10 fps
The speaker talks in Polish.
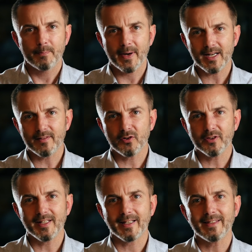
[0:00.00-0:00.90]
Para
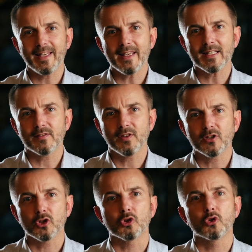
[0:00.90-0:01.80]
wodna nie jest
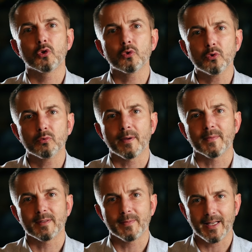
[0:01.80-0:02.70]
więc źródłem
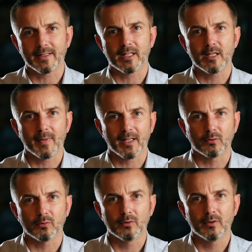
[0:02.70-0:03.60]
zmian
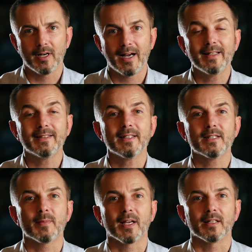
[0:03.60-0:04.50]
klimatu, ale te
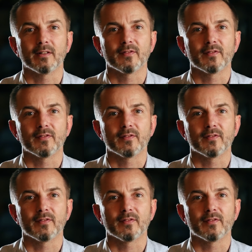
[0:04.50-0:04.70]
zmiany